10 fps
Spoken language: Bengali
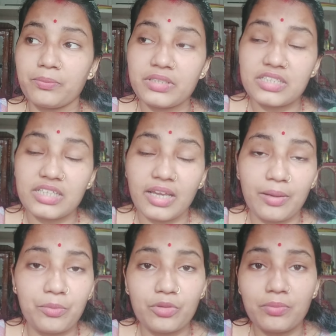বৃষ্টি
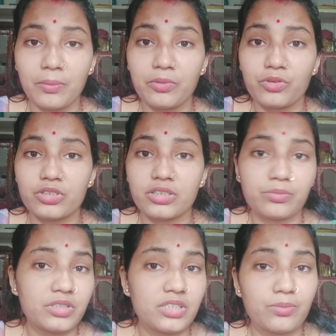এমনভাবে হচ্ছে
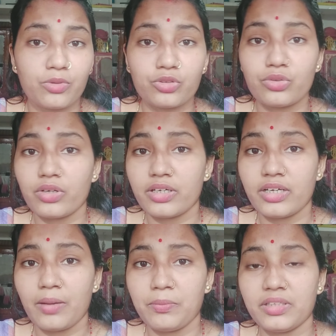বৃষ্টি বদ্ধ হওয়ার
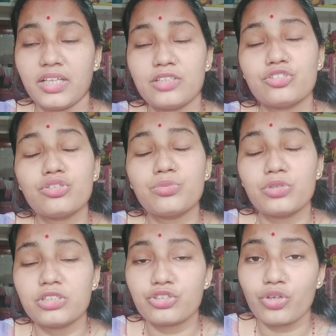নাম নেই তার জন্য
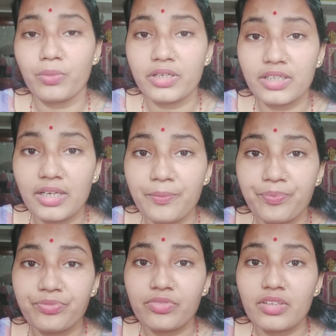বলছি সবাইকে
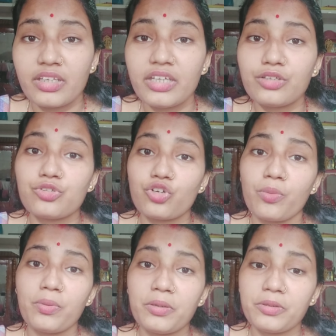একটু
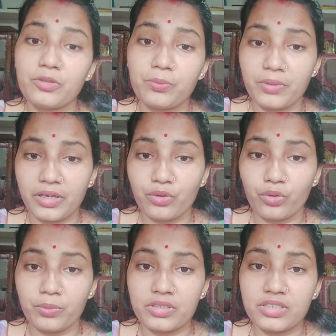সবাই একটু প্রে
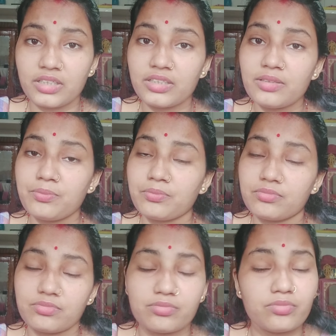করবেন যাতে
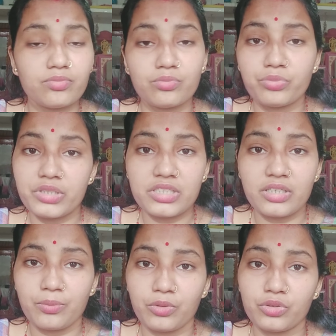
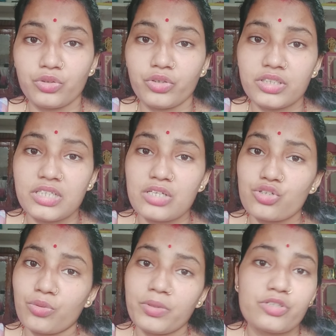বৃষ্টিটা বদ্ধ হয়ে যায়
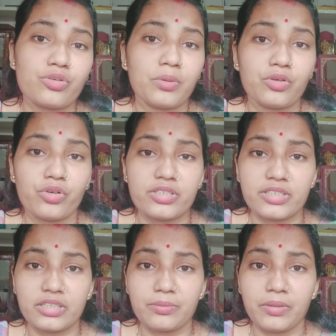সবাই সবার ঘরে
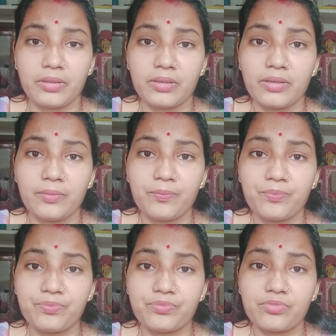যেতে পারে
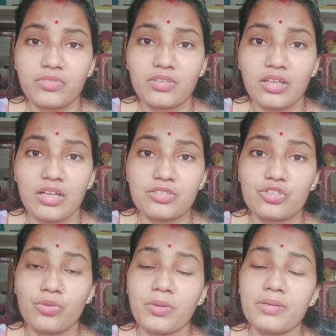আর
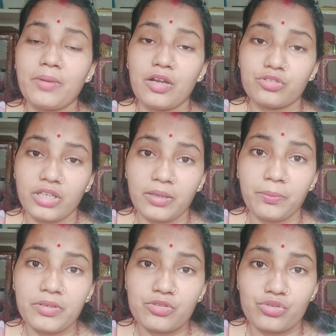সবাই ভালো
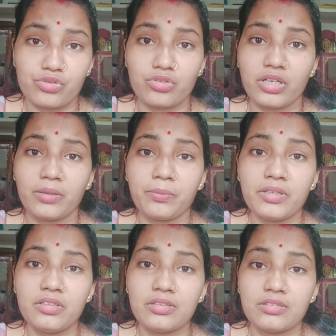থাকবেন সুস্থ থাকবেন
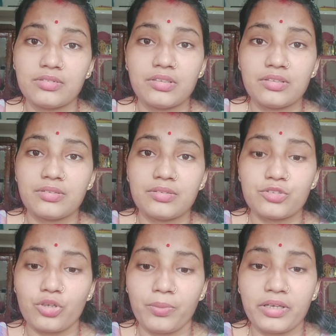
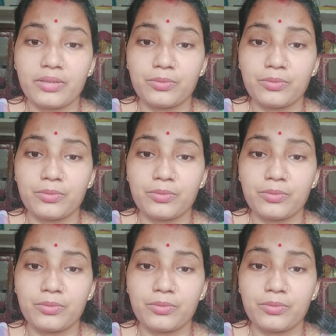সবাইকে